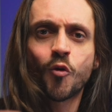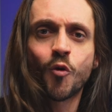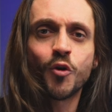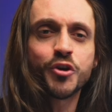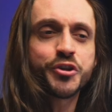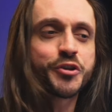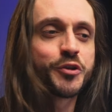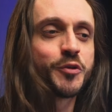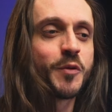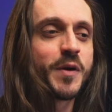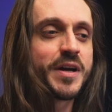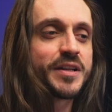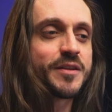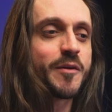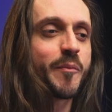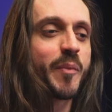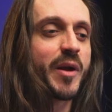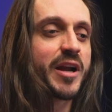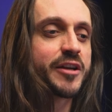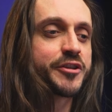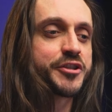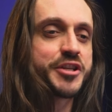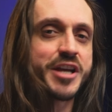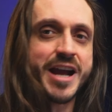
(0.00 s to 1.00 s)
Continuando a
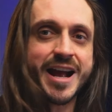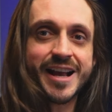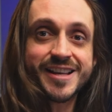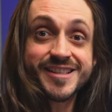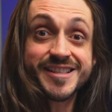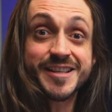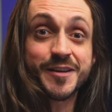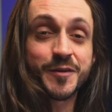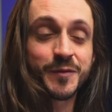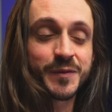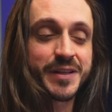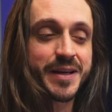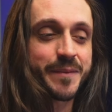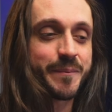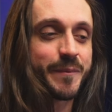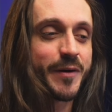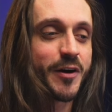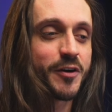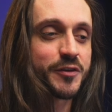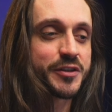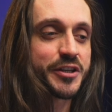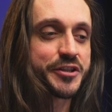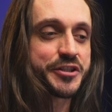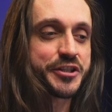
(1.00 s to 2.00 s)
parte A, a segunda
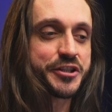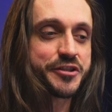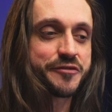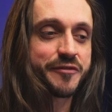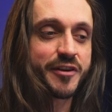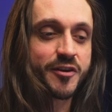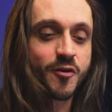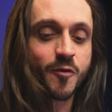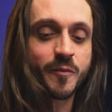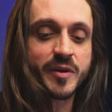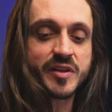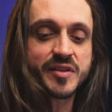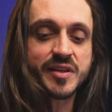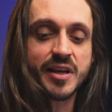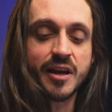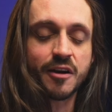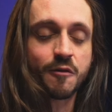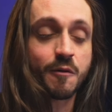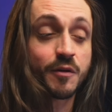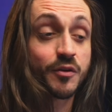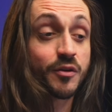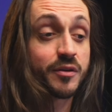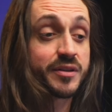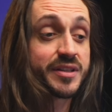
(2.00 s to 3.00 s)
pauta, a gente vai começar
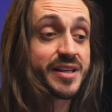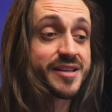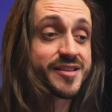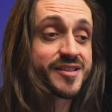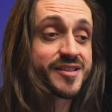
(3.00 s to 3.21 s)
com a nota